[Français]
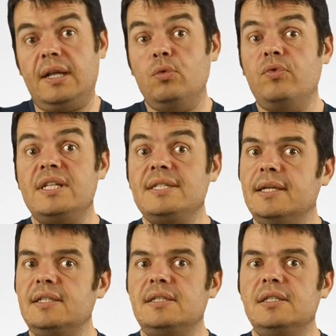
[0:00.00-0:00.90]
la nouvelle
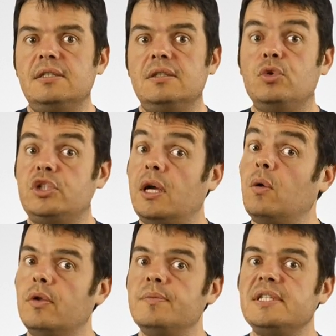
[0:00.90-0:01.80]
série 6 de chez
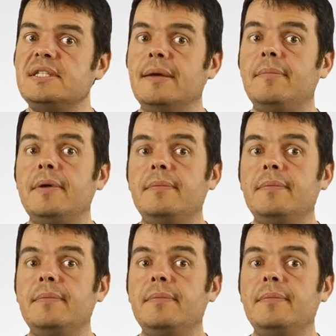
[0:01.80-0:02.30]
Aquarium System.